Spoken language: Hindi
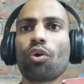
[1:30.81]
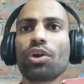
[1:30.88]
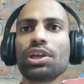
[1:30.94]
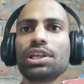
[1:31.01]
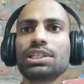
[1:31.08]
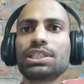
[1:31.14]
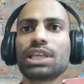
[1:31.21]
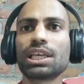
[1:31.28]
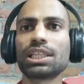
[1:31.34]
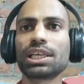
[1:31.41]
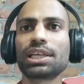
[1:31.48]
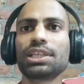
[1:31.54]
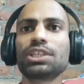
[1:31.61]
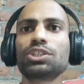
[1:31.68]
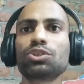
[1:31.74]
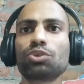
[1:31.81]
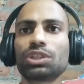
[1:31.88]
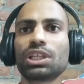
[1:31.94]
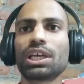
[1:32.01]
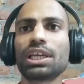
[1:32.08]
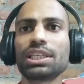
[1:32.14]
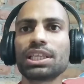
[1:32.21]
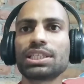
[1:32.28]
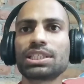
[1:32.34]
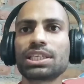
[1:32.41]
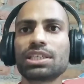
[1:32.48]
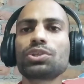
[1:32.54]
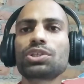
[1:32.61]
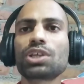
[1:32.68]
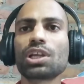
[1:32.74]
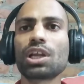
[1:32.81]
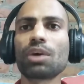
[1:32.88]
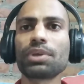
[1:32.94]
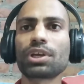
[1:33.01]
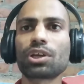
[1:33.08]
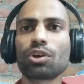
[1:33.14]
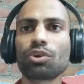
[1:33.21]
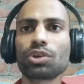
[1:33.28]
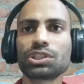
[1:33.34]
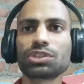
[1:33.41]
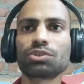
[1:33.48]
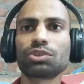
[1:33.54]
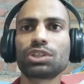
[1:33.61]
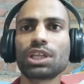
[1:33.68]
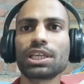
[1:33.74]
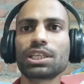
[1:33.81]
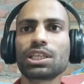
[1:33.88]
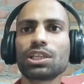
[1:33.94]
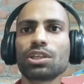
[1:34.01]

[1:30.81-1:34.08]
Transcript: ऑयल ज़्यादा रिलीज होता है या इसके उसके अलावा एक और होता है